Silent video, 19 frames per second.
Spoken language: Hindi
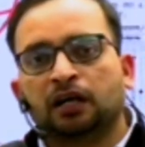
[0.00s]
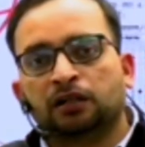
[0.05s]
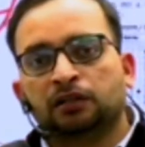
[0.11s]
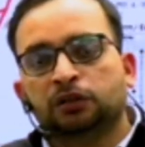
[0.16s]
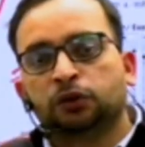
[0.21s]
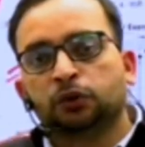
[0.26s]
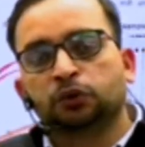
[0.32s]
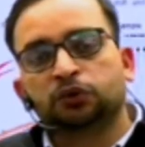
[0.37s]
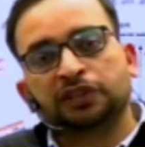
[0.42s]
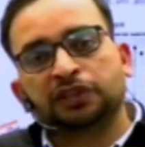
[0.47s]

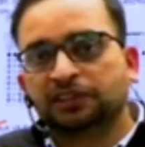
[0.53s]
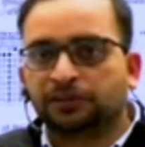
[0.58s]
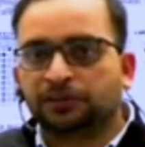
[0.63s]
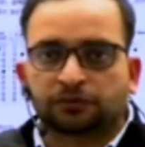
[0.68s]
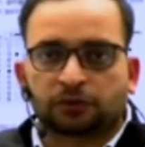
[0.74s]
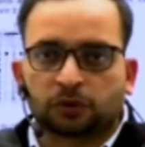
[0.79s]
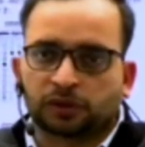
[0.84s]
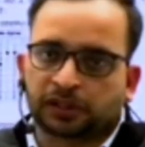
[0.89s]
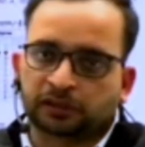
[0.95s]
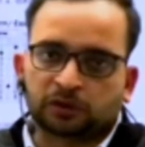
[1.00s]
आ,
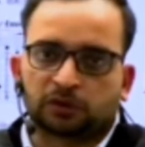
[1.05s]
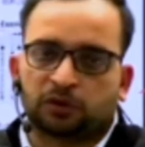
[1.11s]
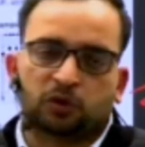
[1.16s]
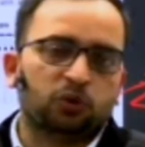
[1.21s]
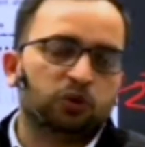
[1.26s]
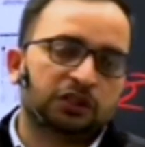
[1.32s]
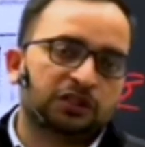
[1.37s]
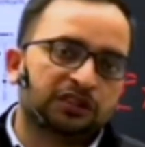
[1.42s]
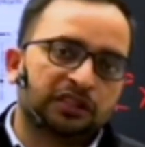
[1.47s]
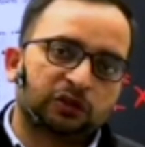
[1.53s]
दूसरी शिफ्टों
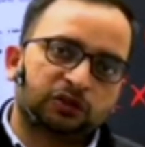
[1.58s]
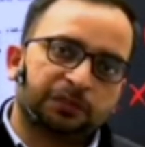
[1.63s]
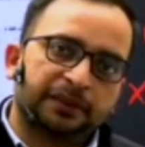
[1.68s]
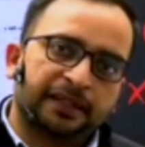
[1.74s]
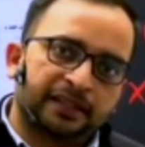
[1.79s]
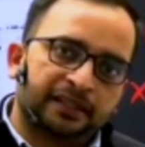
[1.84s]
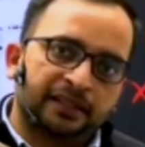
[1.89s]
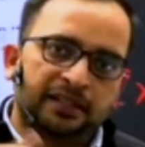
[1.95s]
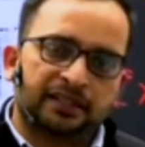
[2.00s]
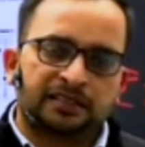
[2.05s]
के तो हो
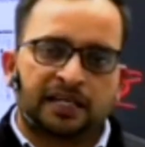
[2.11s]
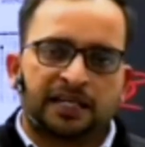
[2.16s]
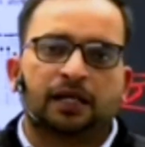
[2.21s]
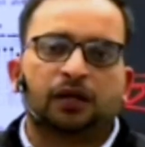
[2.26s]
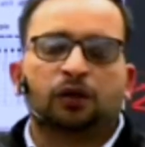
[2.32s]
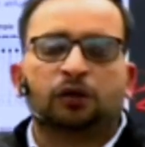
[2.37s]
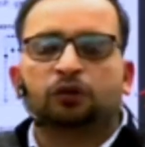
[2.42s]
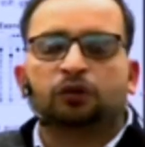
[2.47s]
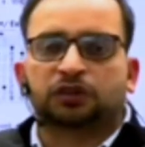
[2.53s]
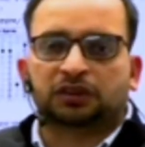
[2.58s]
सकता है उसमें एक
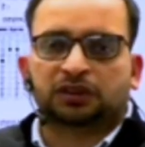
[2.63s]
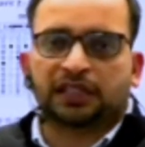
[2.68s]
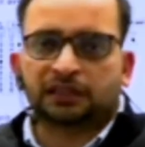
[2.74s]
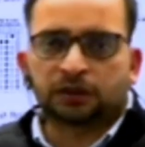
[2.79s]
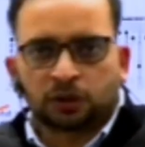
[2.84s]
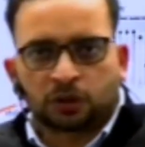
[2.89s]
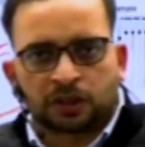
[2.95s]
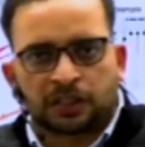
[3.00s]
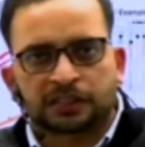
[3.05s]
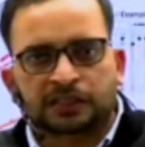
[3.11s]
गलत आया हो
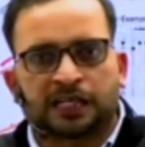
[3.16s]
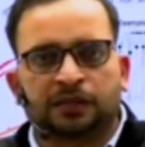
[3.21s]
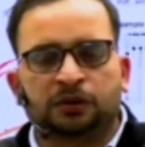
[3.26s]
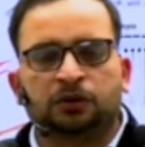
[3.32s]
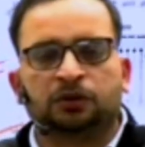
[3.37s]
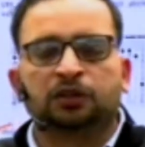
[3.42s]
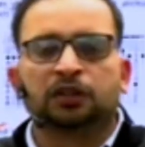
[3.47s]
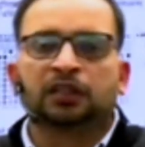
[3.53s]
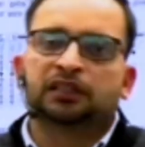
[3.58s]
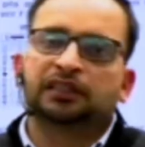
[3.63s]
हो सकता है दो
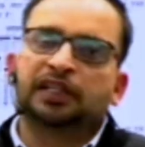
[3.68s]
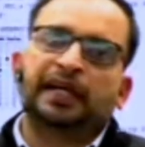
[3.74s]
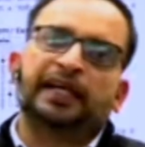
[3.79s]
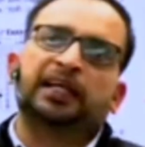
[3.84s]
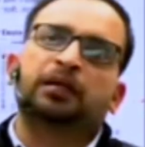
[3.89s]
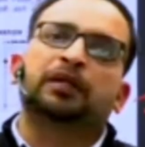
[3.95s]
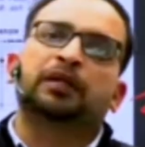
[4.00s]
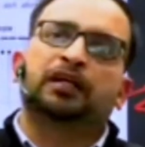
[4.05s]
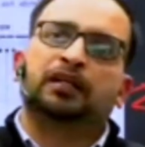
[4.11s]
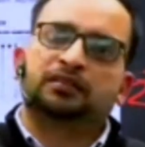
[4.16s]
गलत आए हो
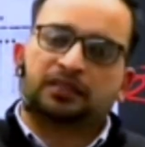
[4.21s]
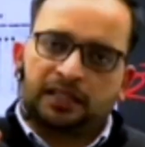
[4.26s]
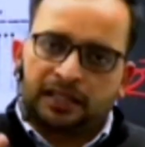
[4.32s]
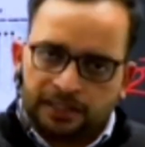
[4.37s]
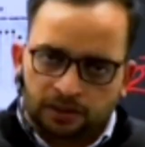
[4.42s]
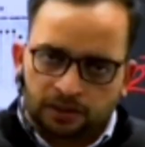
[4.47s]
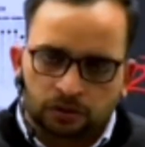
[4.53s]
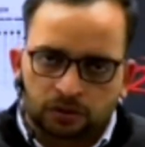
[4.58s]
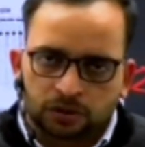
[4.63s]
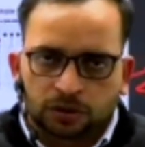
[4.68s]
या एक भी
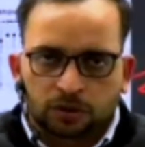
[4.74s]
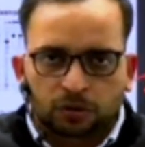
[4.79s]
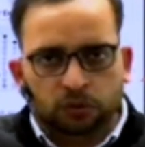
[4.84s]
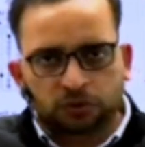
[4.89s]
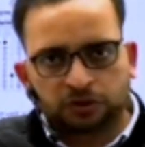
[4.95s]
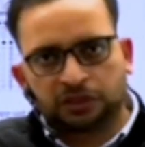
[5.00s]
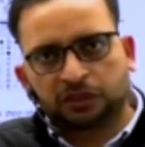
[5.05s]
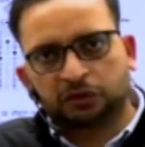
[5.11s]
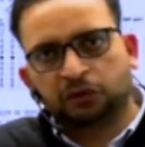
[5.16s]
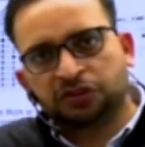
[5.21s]
गलत ना आया हो